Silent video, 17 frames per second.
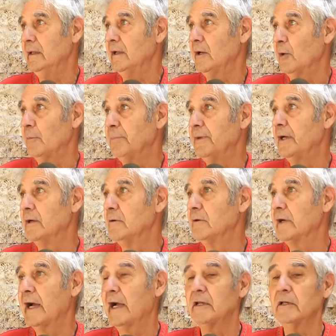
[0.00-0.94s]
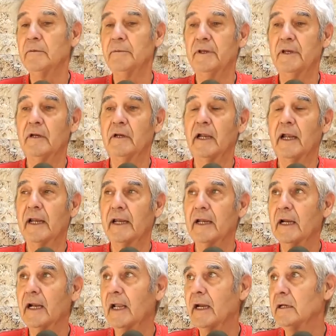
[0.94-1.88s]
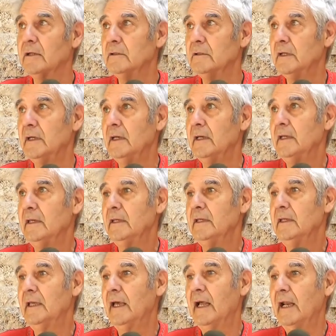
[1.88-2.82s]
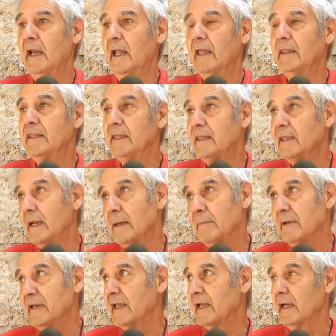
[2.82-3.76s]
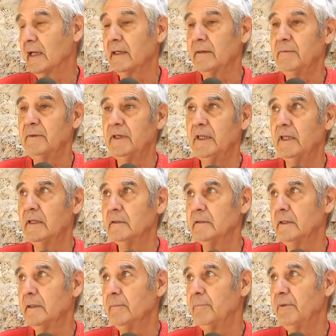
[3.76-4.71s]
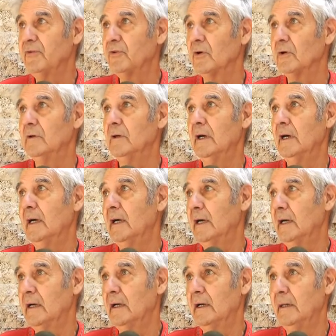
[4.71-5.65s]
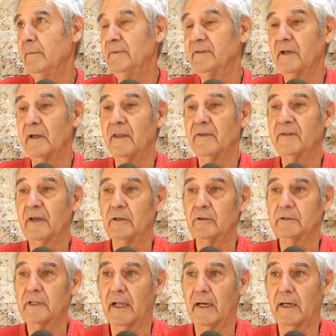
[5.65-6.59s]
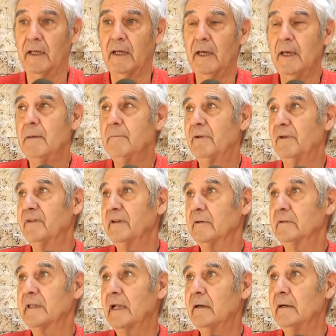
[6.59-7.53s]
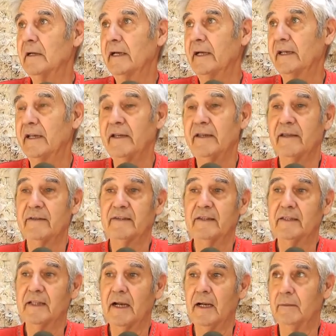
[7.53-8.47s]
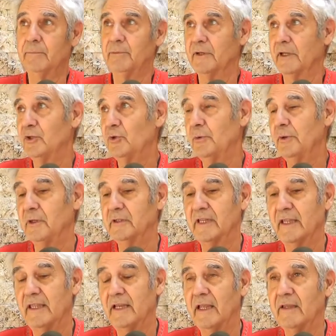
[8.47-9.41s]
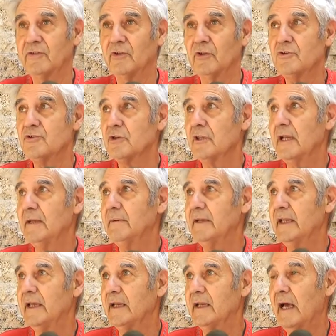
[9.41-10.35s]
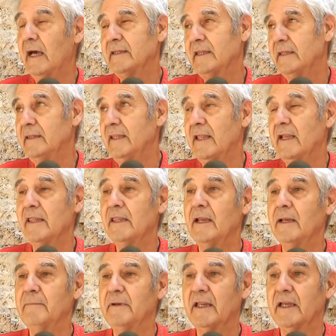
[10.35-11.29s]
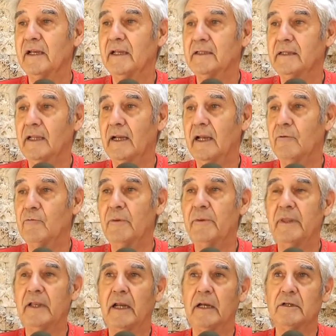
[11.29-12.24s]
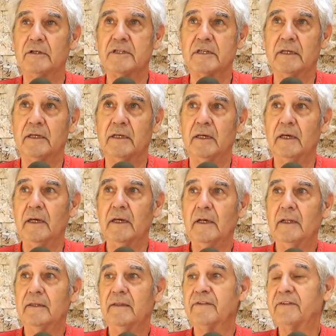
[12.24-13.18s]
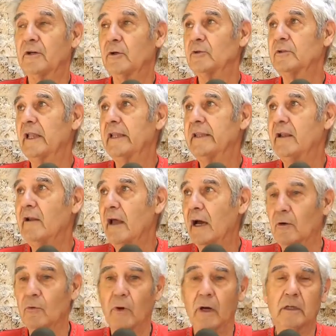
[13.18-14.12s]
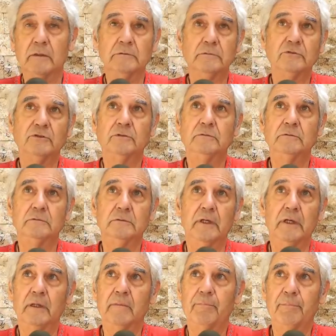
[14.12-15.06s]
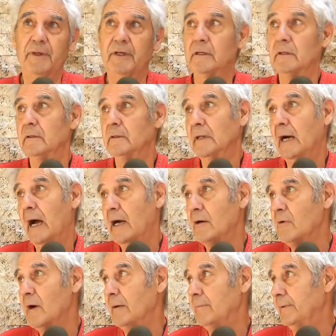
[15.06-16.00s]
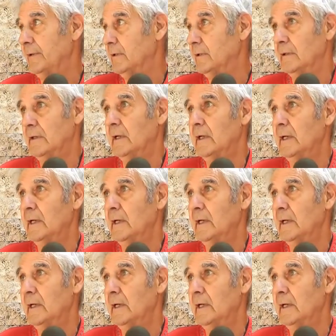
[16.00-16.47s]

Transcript: Eh, rompieron un caño, vinieron a arreglarlo y a las 10 de la mañana que vinieron empezó a, empezaron a desagotar. Pero desagotaron la cañería central, porque estuvieron desde las 8 de la mañana, hasta, desde las de la mañana hasta las 9 de la noche desagotando el agua. Eh, pero agua, pero